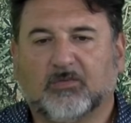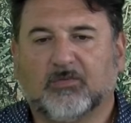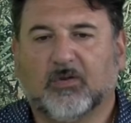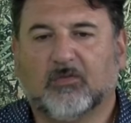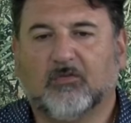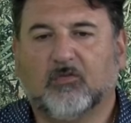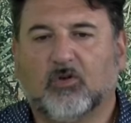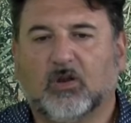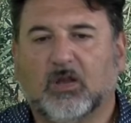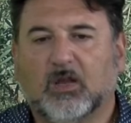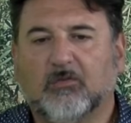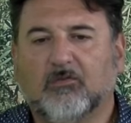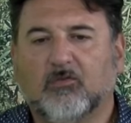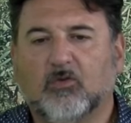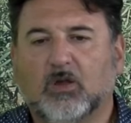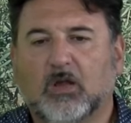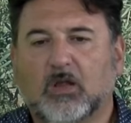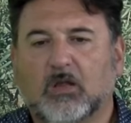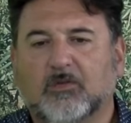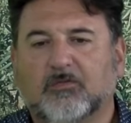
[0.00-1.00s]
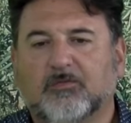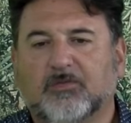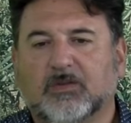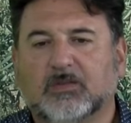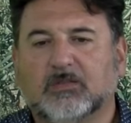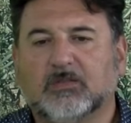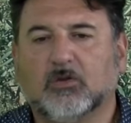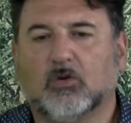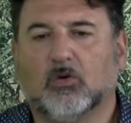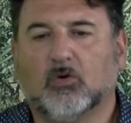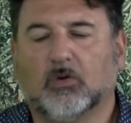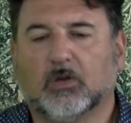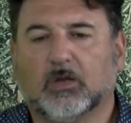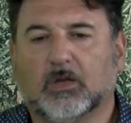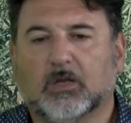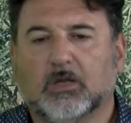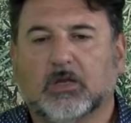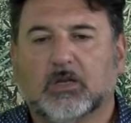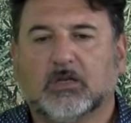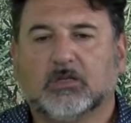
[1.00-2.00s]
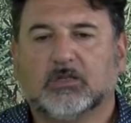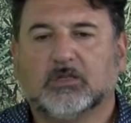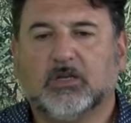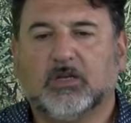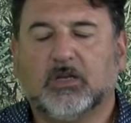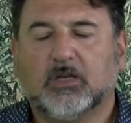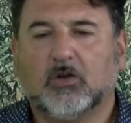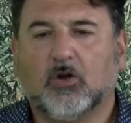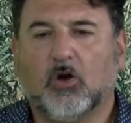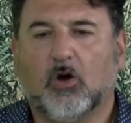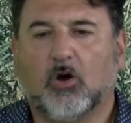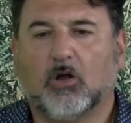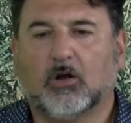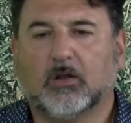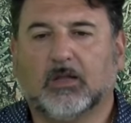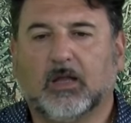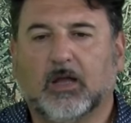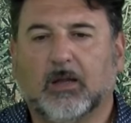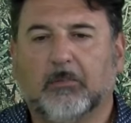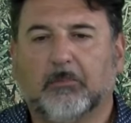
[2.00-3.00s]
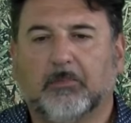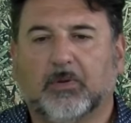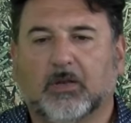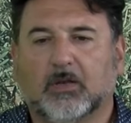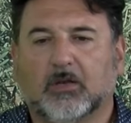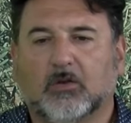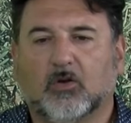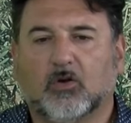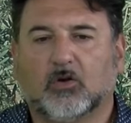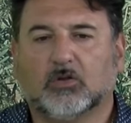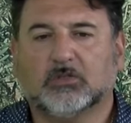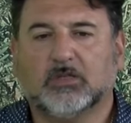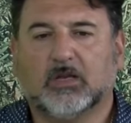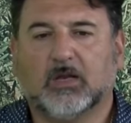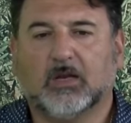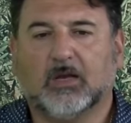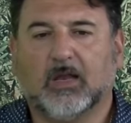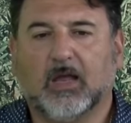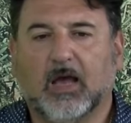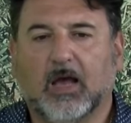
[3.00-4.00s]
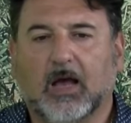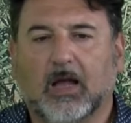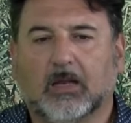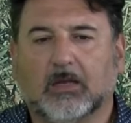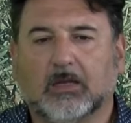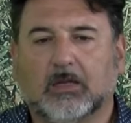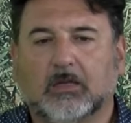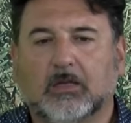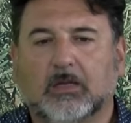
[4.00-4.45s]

favorevoli alle infezioni. Si ricorda per i nostri areali